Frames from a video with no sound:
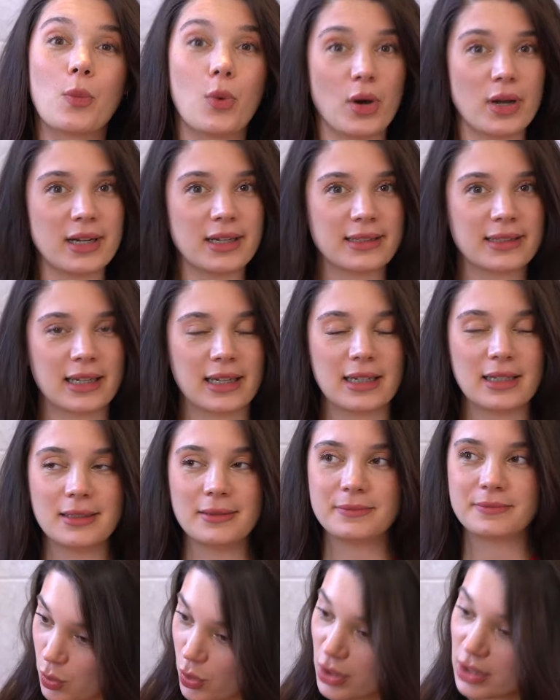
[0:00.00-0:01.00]
Bu arada
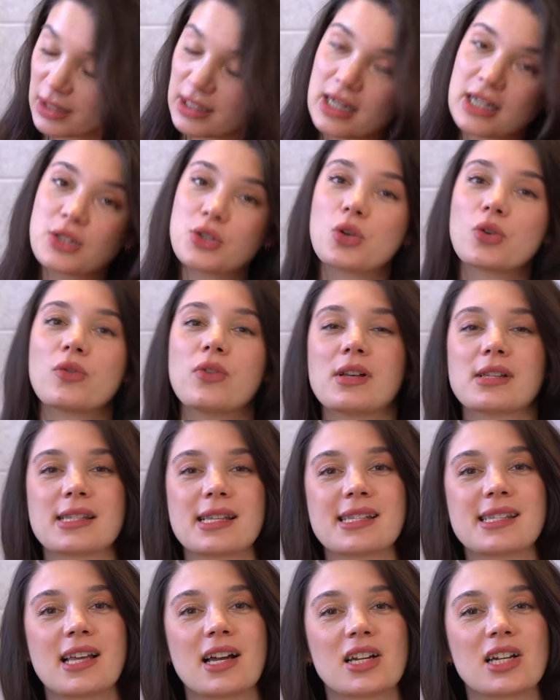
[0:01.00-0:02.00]
bu aralar çok
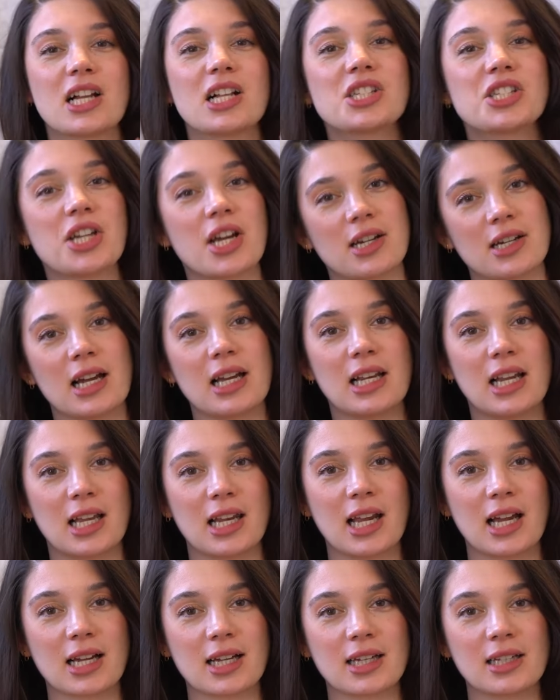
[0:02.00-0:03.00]
fazla sakral çakra ile
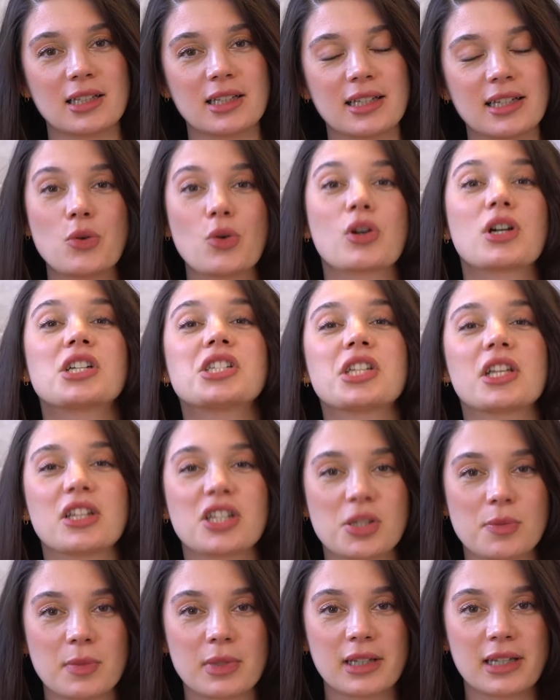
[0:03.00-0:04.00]
alakalı yoga
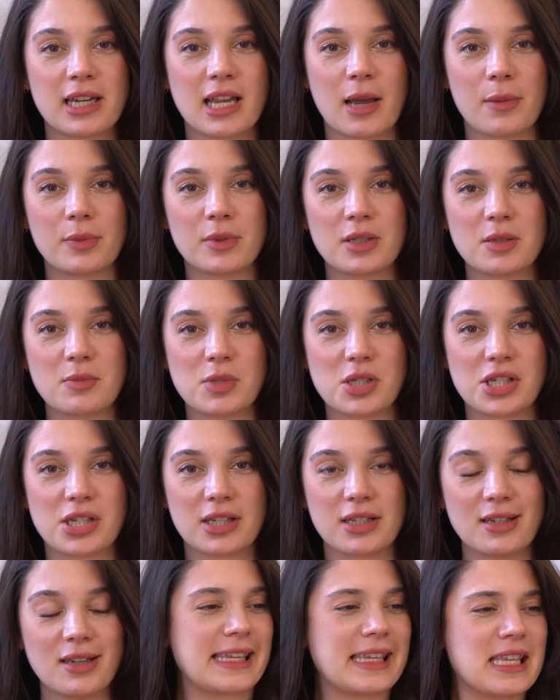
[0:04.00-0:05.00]
çalışmaları yaptığım
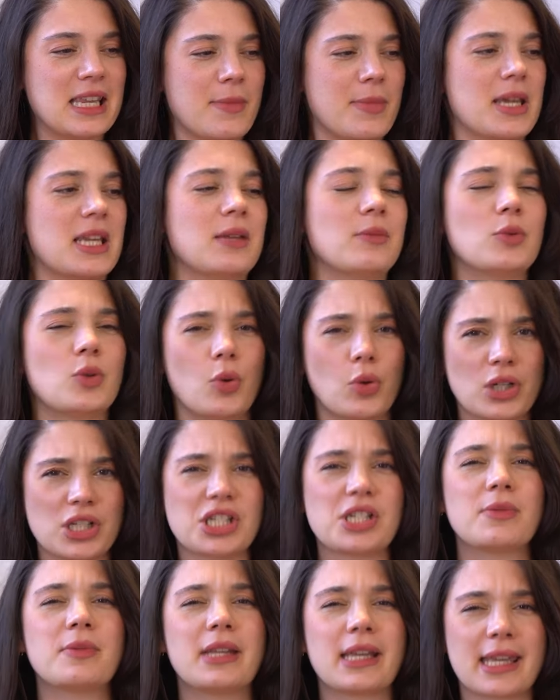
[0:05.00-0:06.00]
için yine benim de o
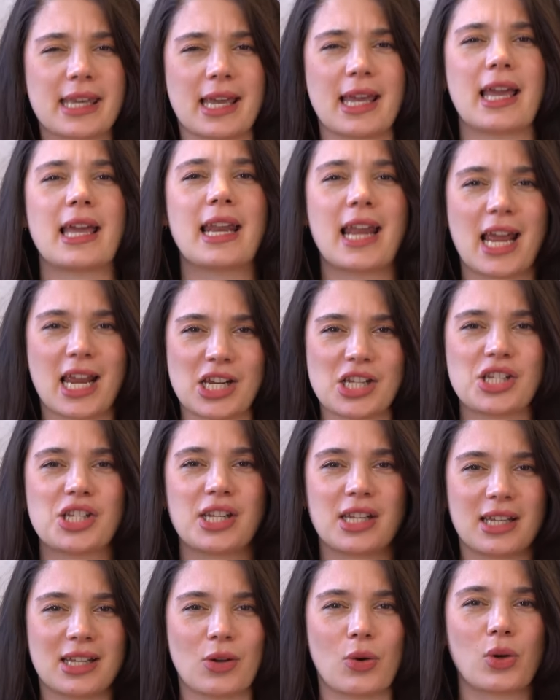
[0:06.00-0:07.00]
içimdeki
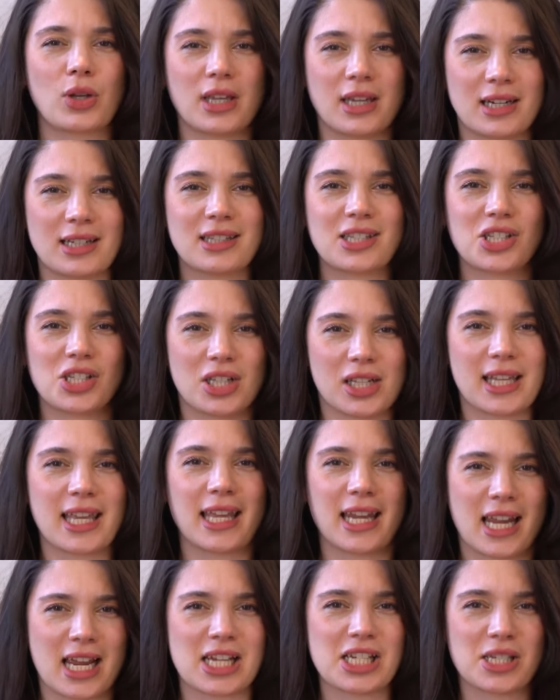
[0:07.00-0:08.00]
enerji, o yaratıcılık
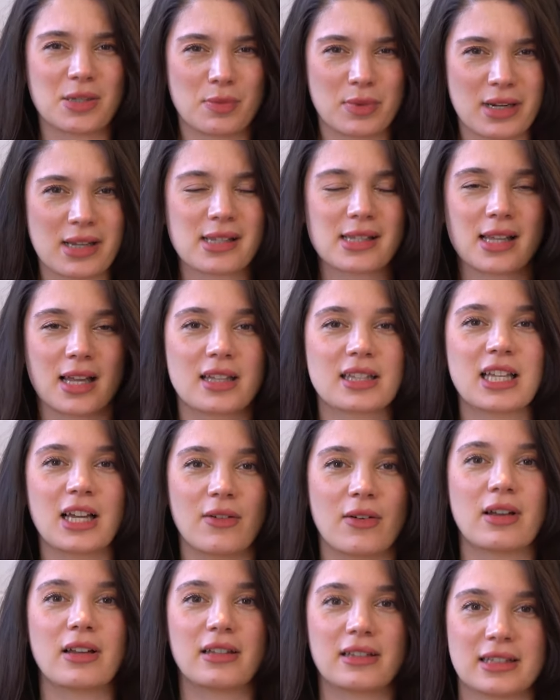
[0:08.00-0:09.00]
enerji biraz daha
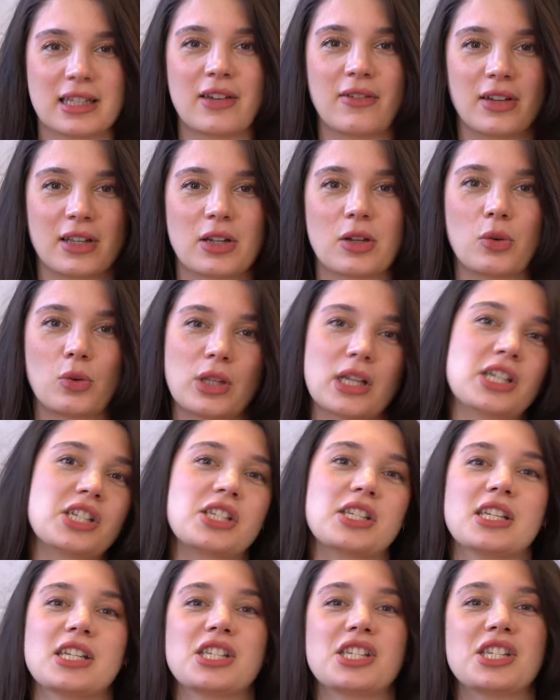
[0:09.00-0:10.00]
tavan, tavana
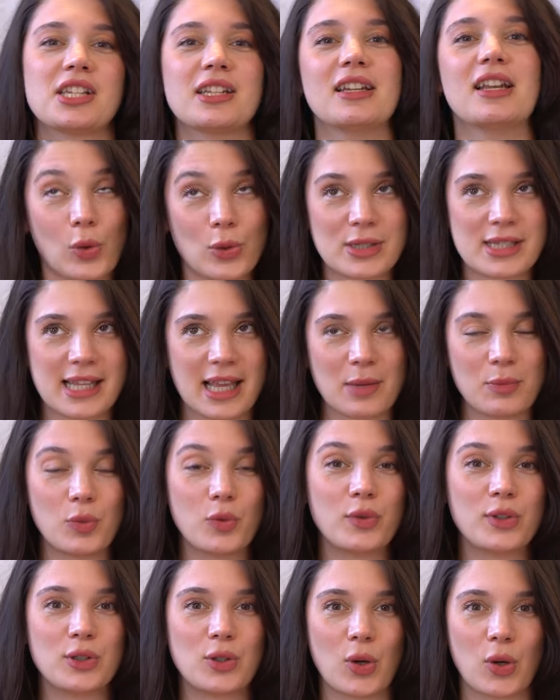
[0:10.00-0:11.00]
ulaştığı için. O yüzden
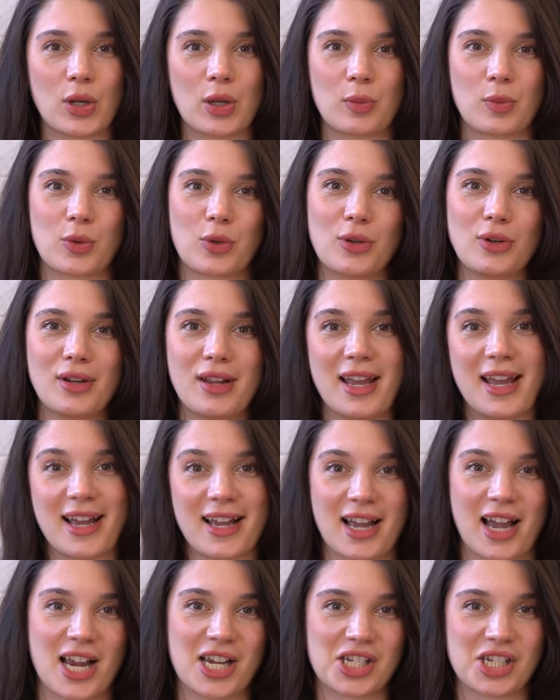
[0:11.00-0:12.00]
bu videoyla bugün
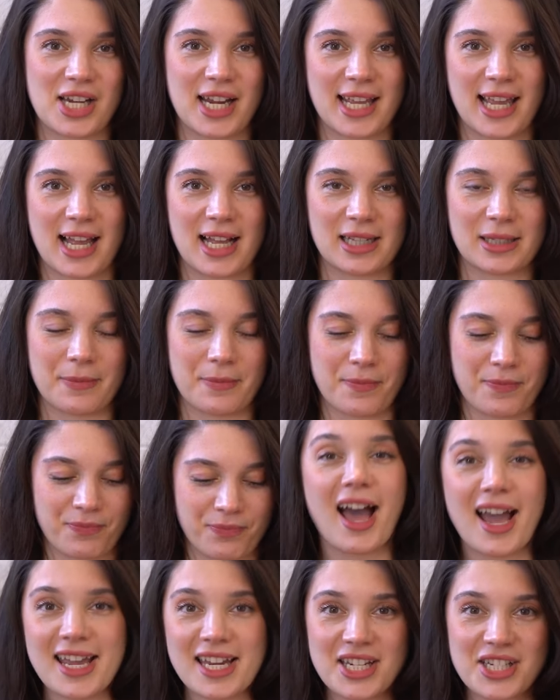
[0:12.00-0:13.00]
karşına geldim.
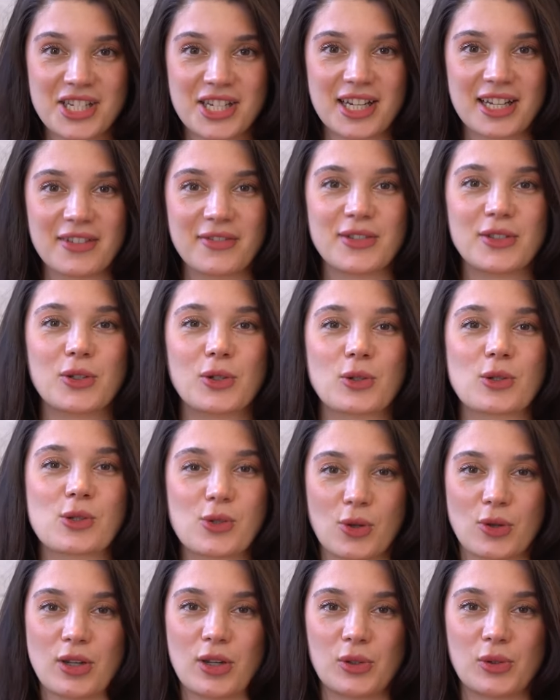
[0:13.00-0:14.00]
Ayrıca videonun
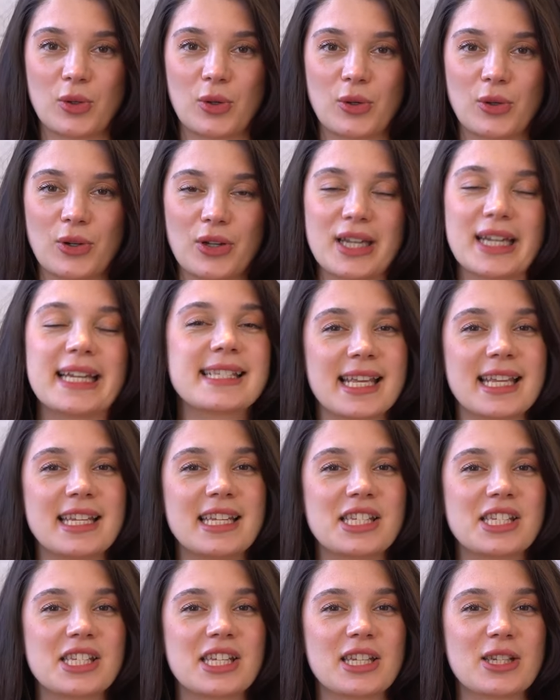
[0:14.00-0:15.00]
sonuna doğru
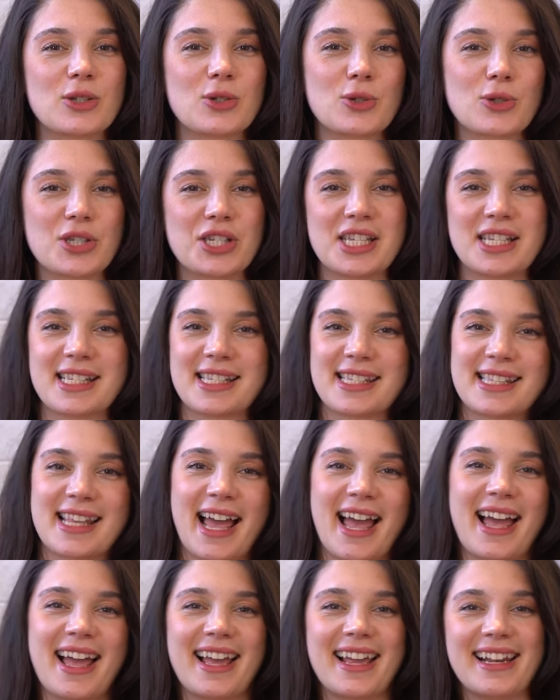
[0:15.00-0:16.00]
senin için şu
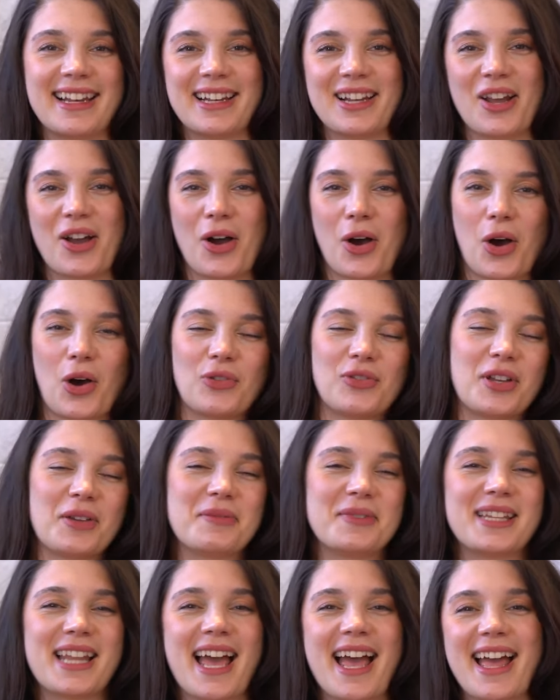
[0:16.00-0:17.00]
cinsel, o
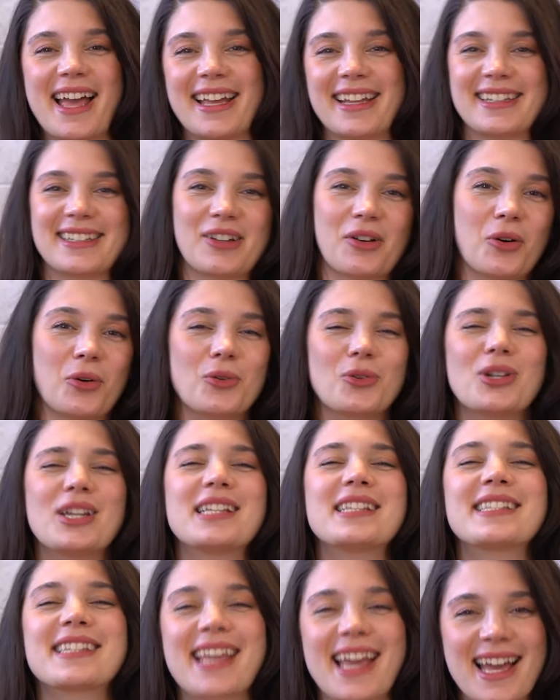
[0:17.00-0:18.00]
feminen, o
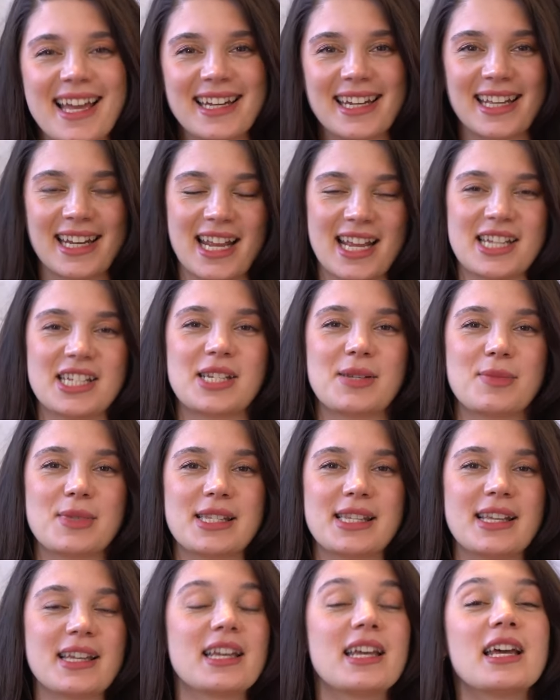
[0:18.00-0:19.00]
üretken
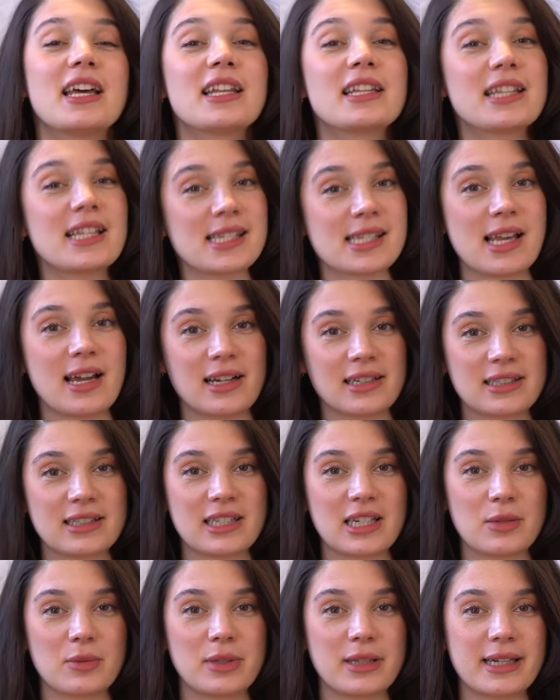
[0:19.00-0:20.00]
enerjimizi nasıl
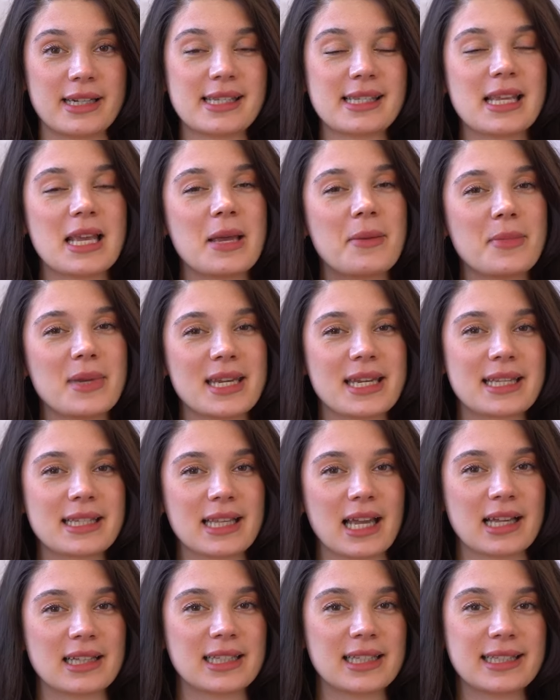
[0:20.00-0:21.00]
arttırabiliriz? Bir iki
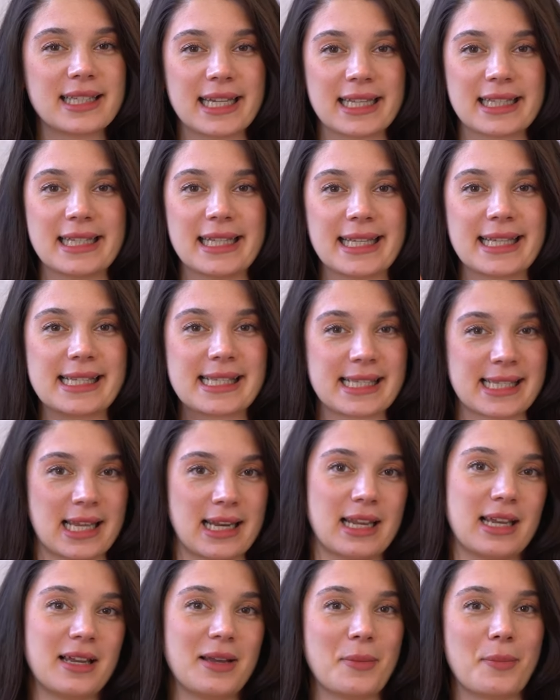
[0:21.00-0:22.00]
tane de teknik
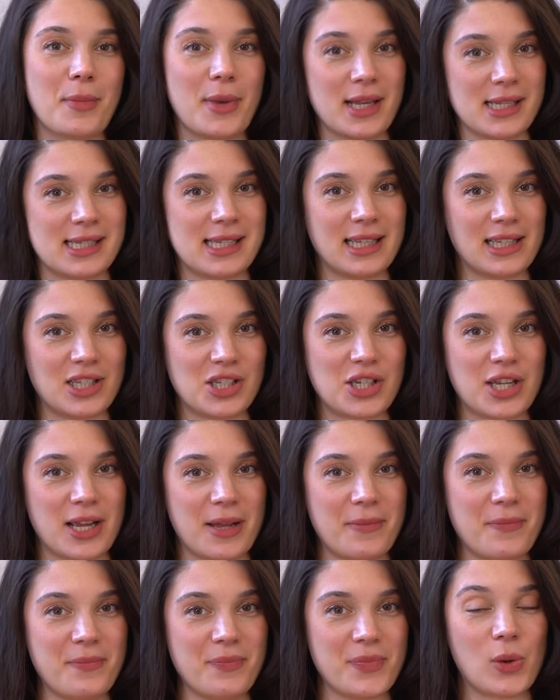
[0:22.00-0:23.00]
sana
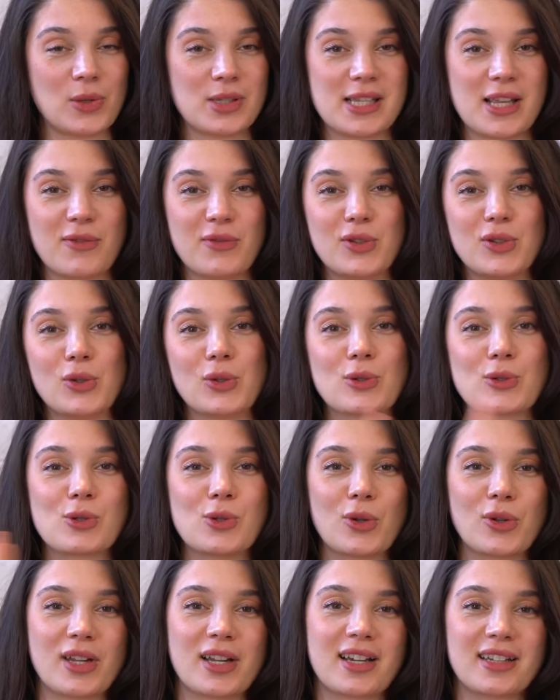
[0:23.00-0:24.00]
bahsedeceğim. O yüzden videonun
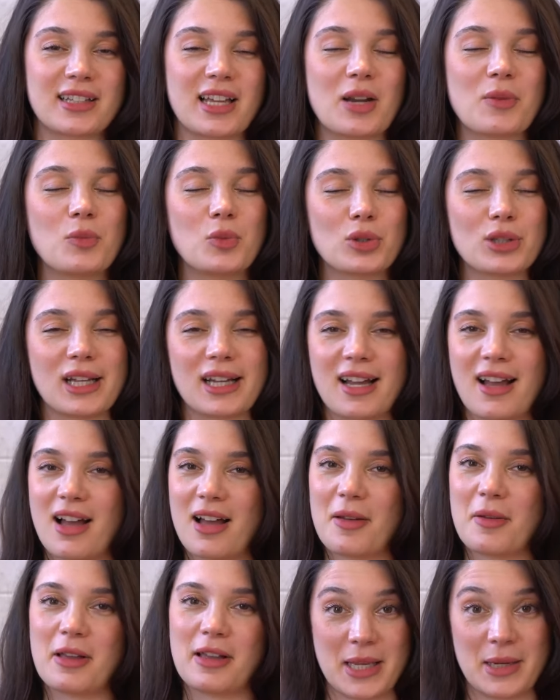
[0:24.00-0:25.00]
sonuna kadar
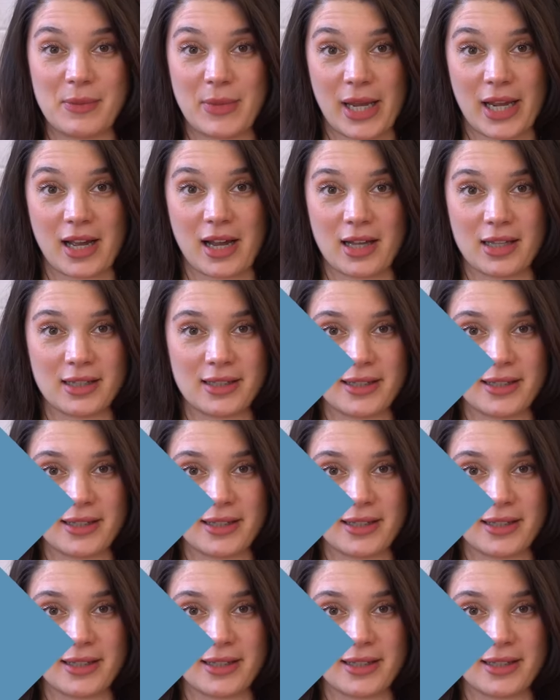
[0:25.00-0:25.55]
mutlaka benimle kal.